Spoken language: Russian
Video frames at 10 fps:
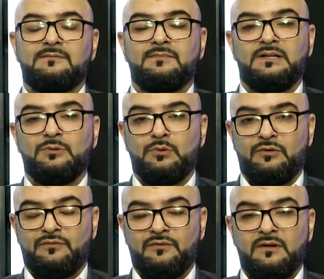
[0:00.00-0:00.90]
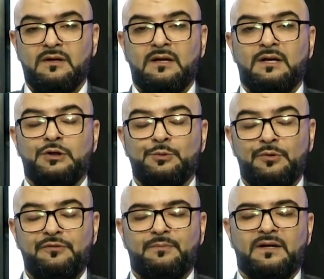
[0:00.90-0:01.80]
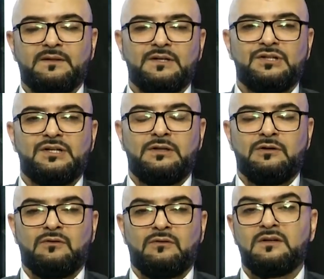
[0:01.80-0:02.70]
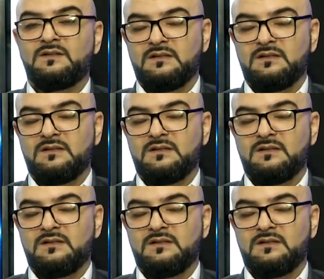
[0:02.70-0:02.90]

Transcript: себе любовь, любовь по отношению к